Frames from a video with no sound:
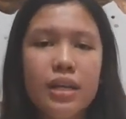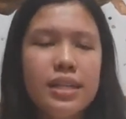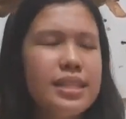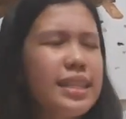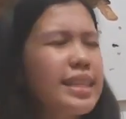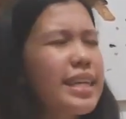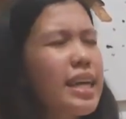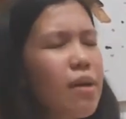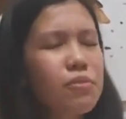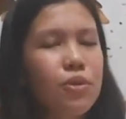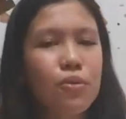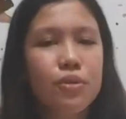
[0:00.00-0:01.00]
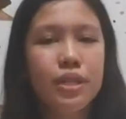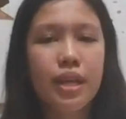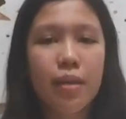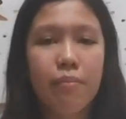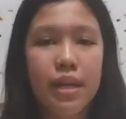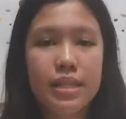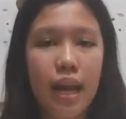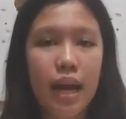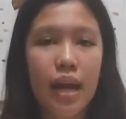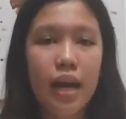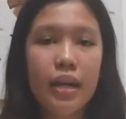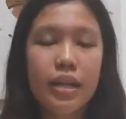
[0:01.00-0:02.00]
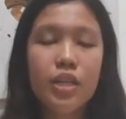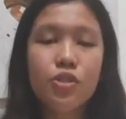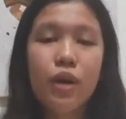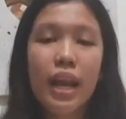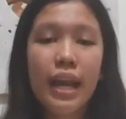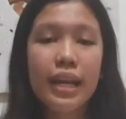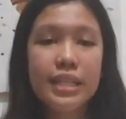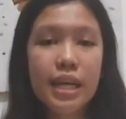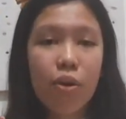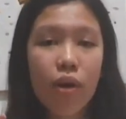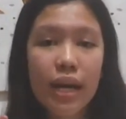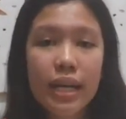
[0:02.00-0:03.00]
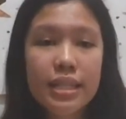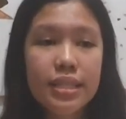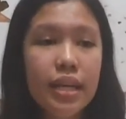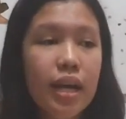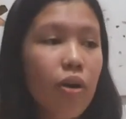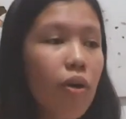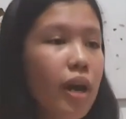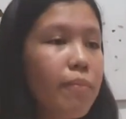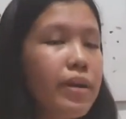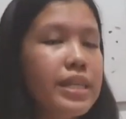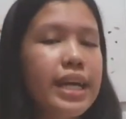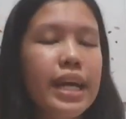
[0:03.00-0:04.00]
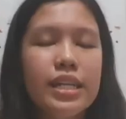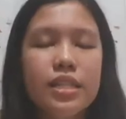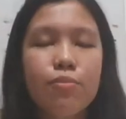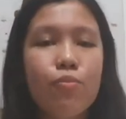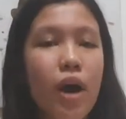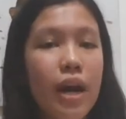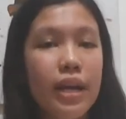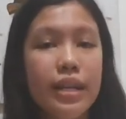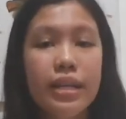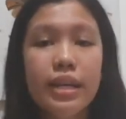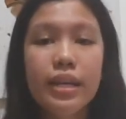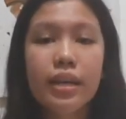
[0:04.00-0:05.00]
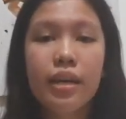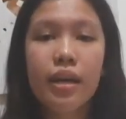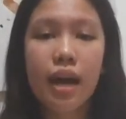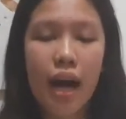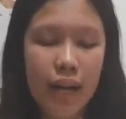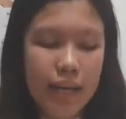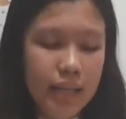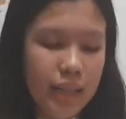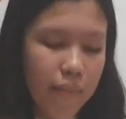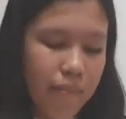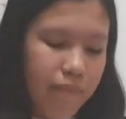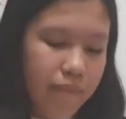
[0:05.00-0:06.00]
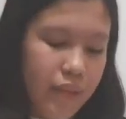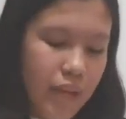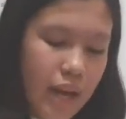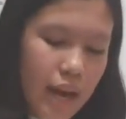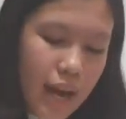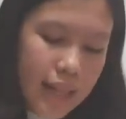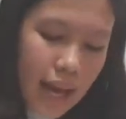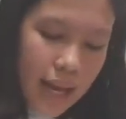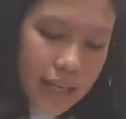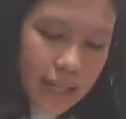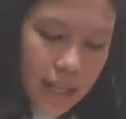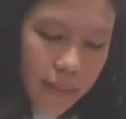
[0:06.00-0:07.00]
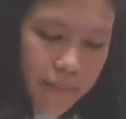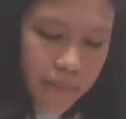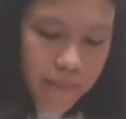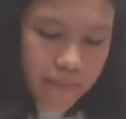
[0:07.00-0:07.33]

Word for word: Setiap solusi dari masalah dan juga landasan orang Kristen dan orang percaya semua ada di Alkitab. Kata Alkitab